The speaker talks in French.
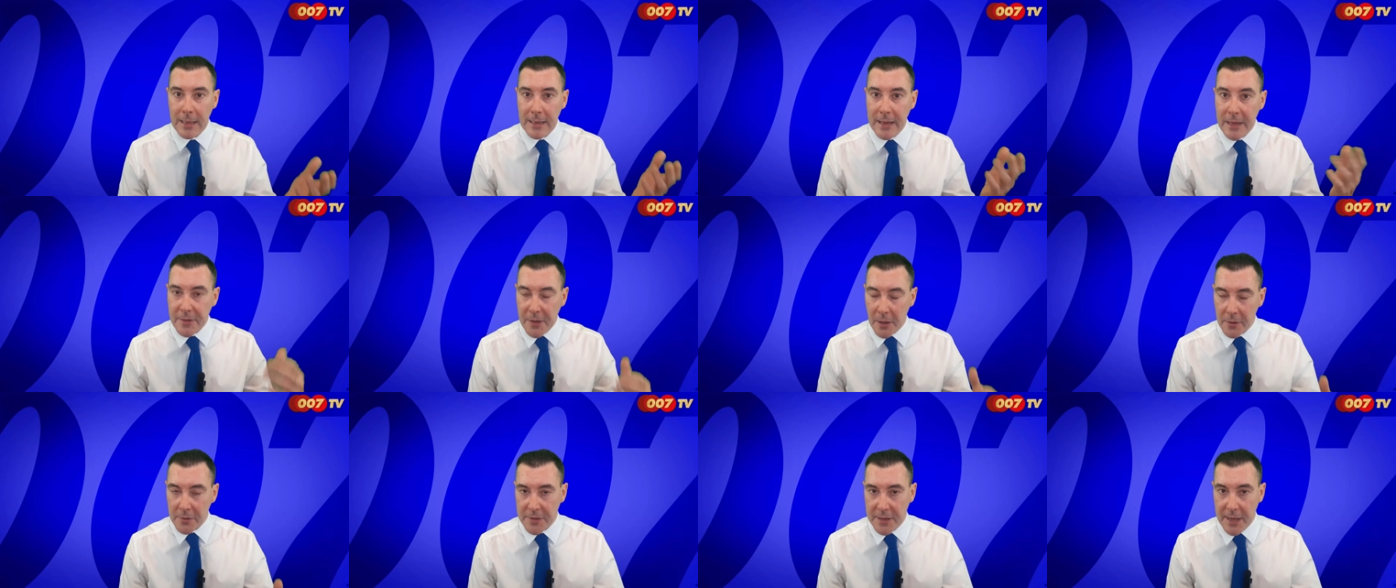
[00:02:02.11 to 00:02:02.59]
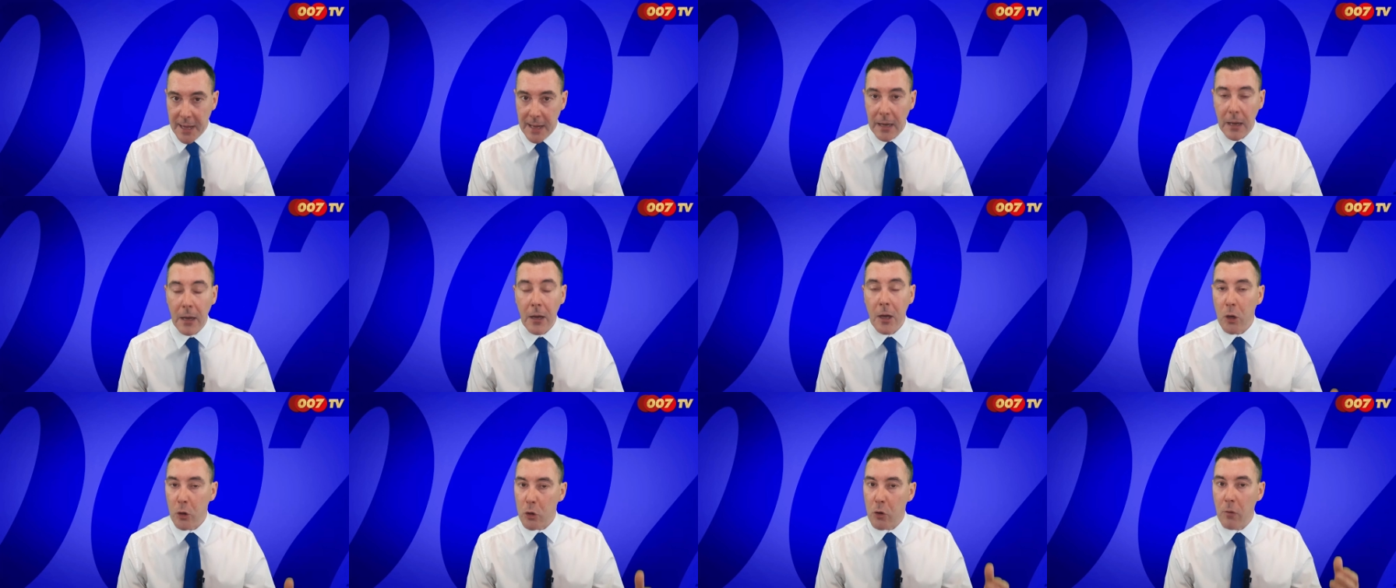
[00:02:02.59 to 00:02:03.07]

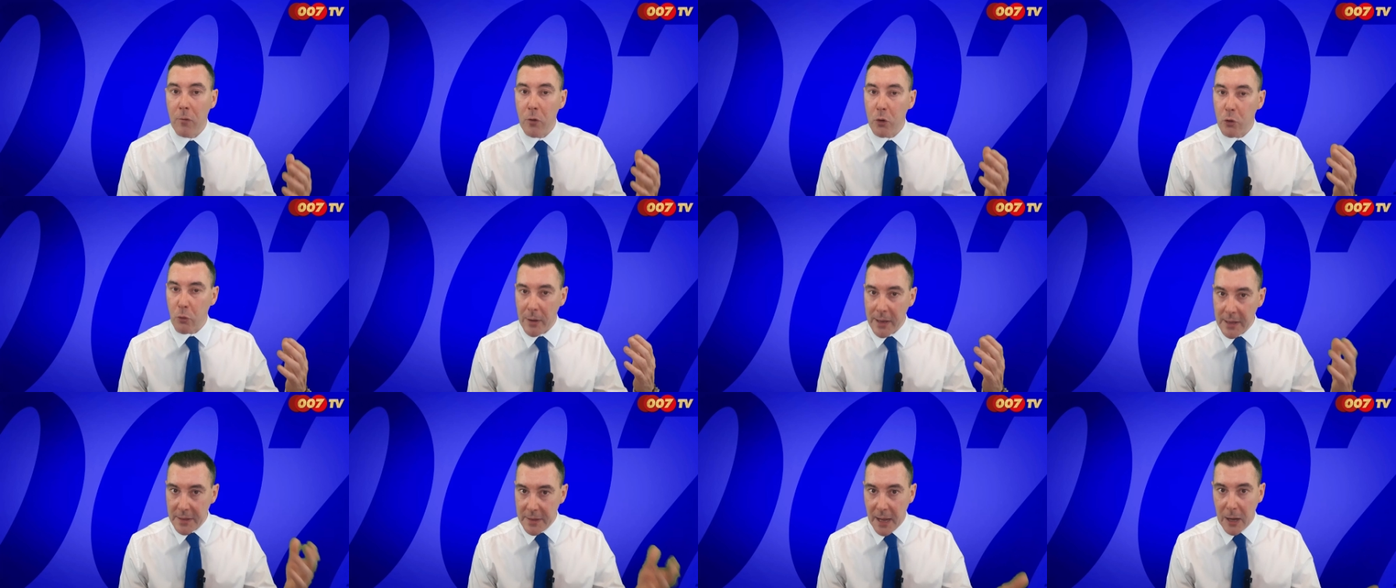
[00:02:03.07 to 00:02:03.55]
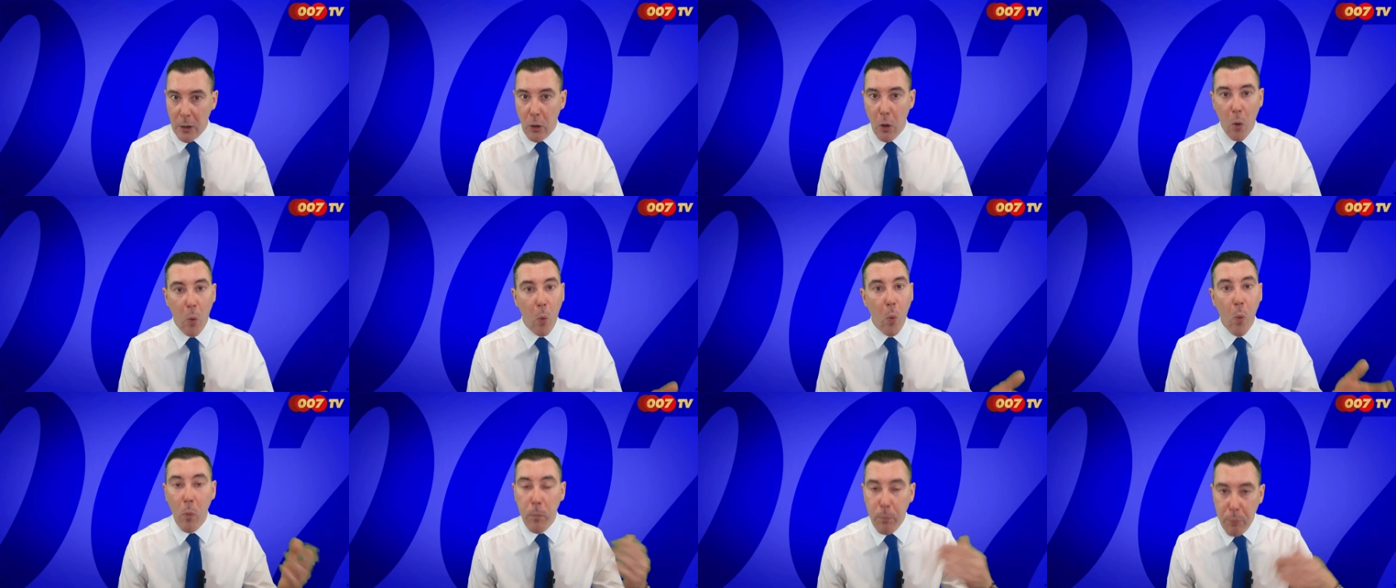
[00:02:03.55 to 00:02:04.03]
L'essentiel, que vous soyez
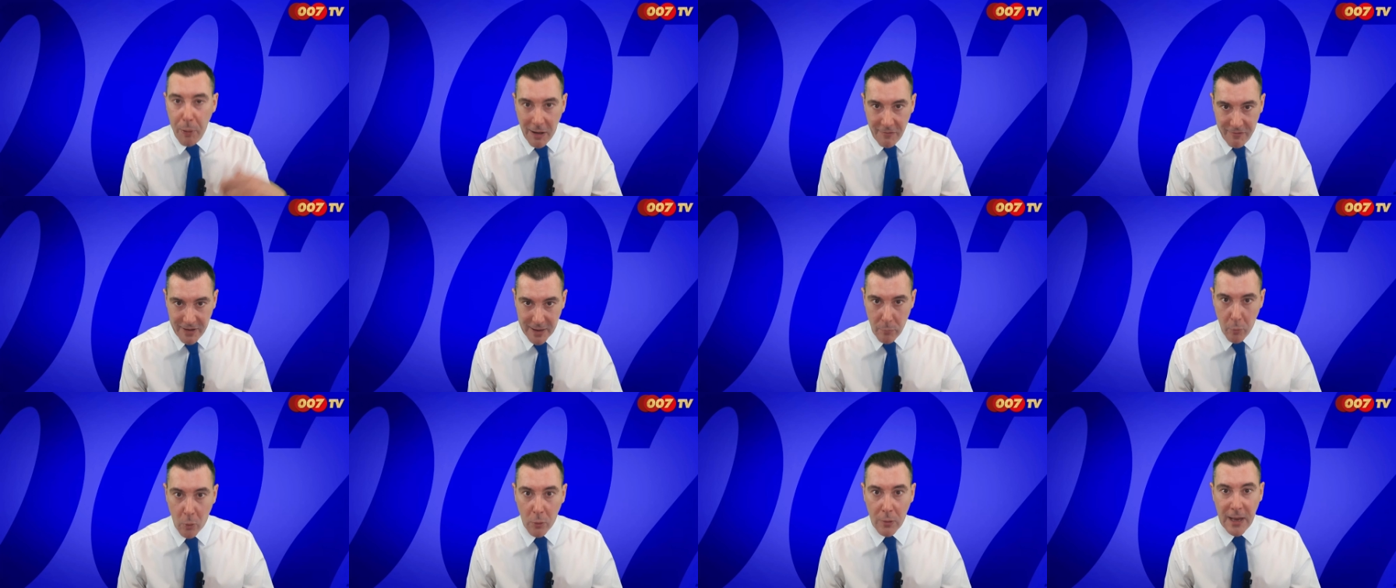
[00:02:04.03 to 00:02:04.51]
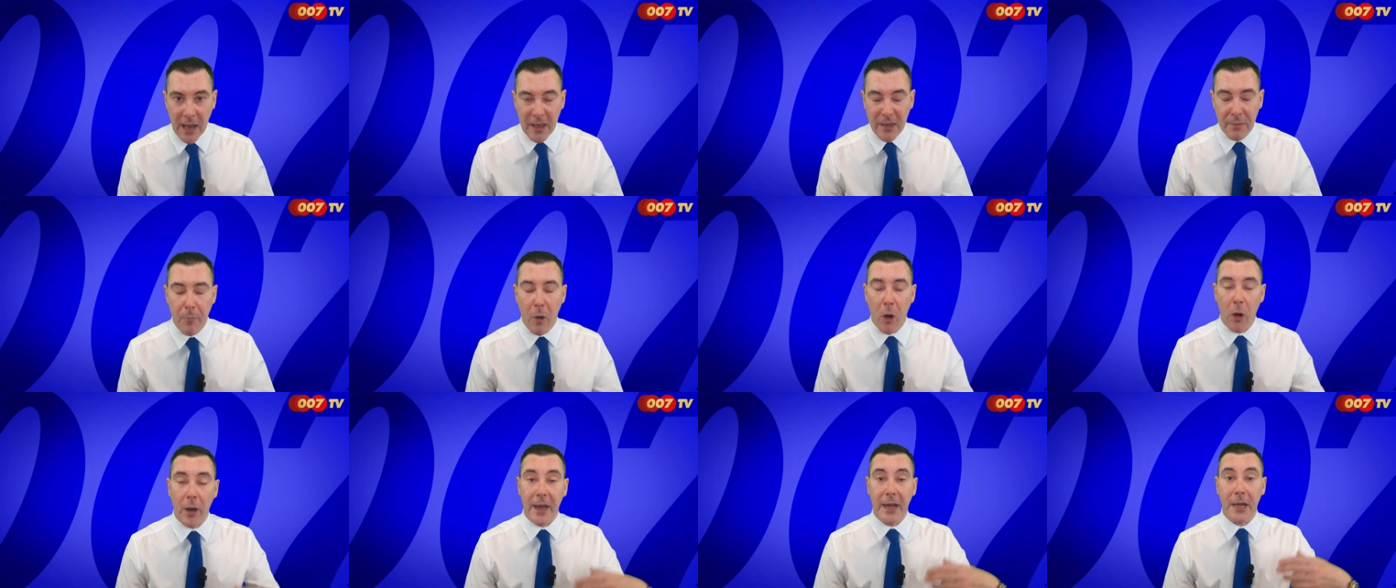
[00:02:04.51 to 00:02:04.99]
d'accord ou pas avec mon
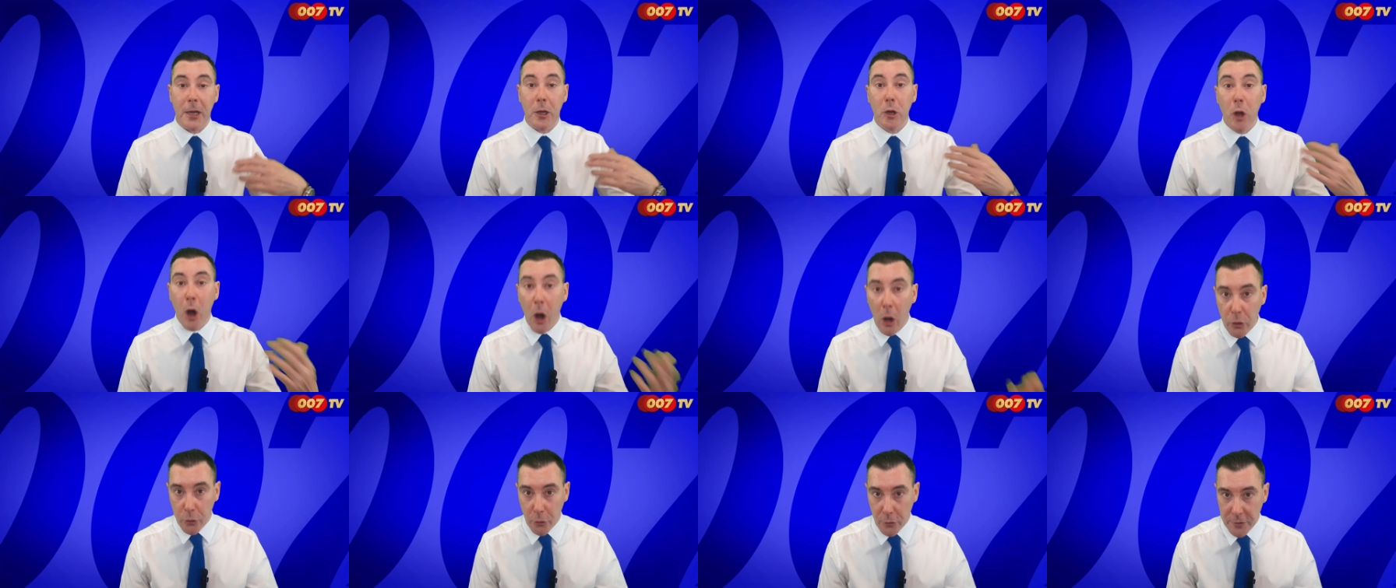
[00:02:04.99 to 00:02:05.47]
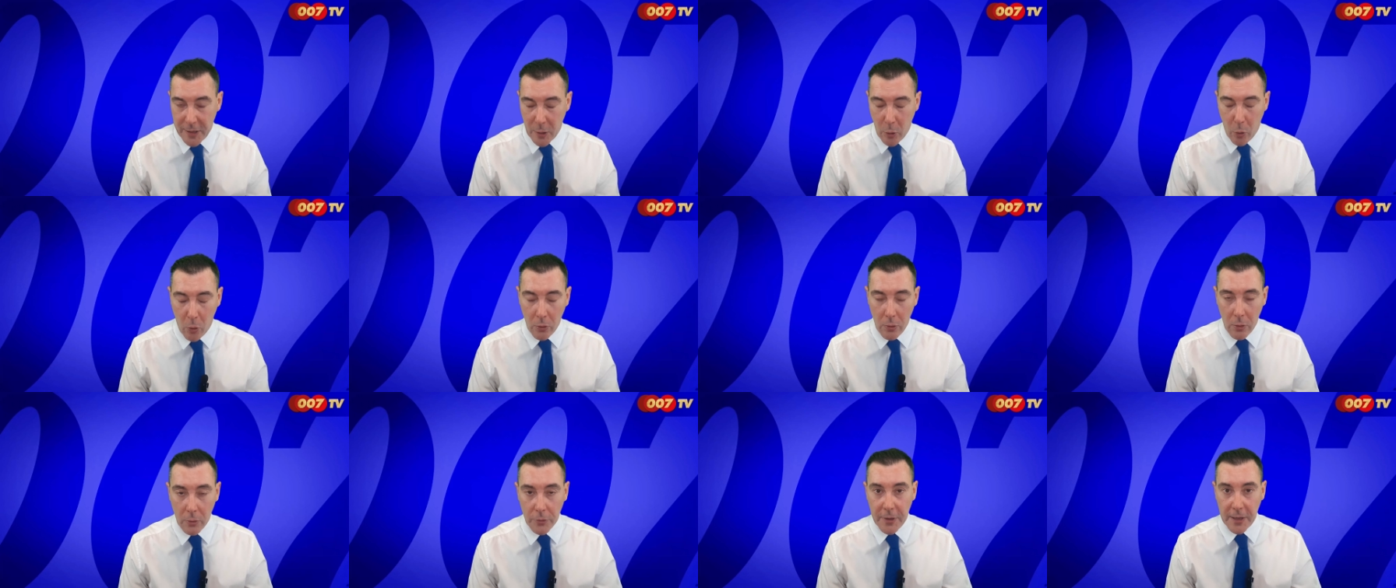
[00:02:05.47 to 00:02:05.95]
classement et l'ordre
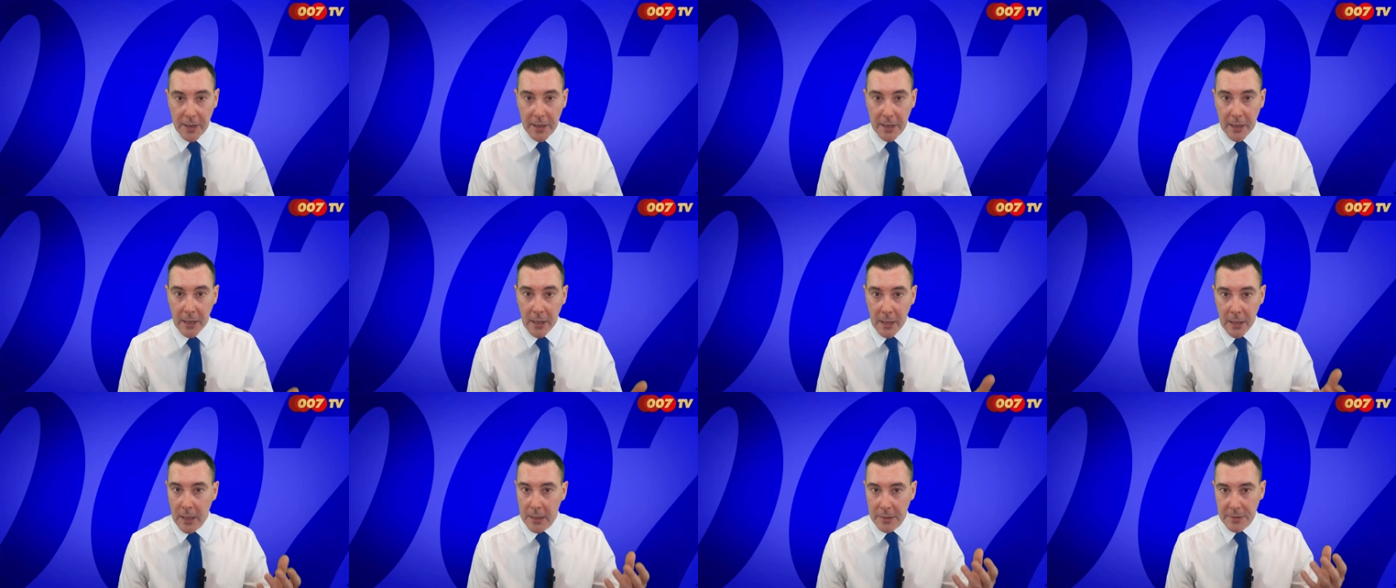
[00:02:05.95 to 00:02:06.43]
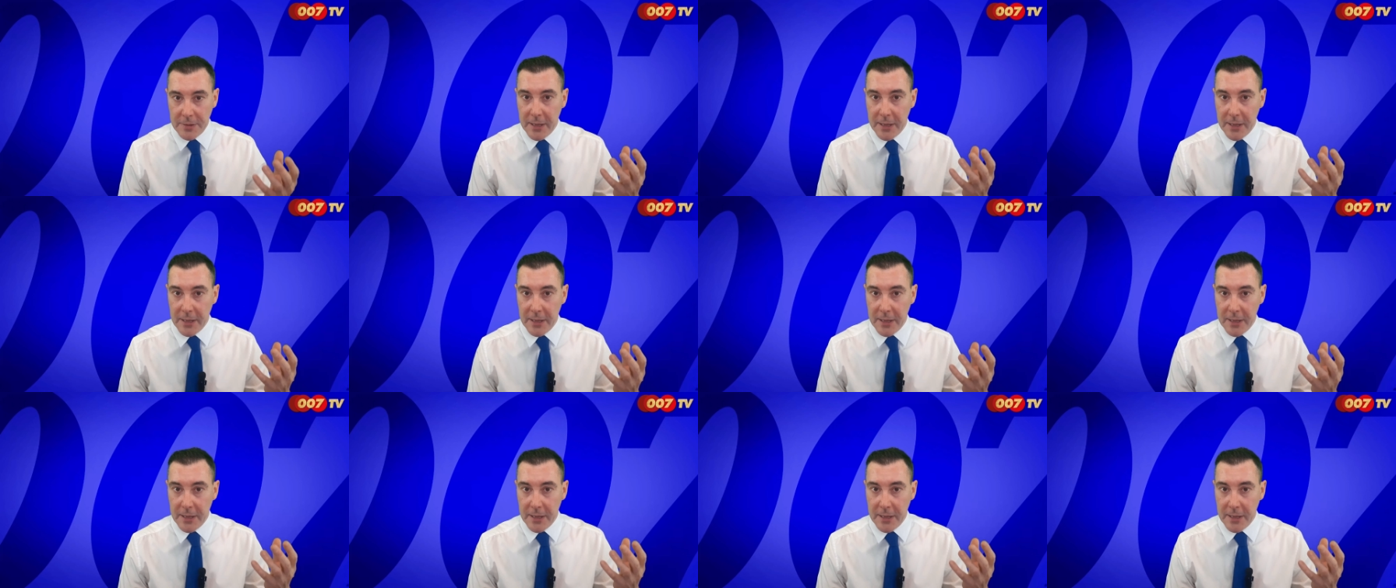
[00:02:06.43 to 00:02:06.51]
des,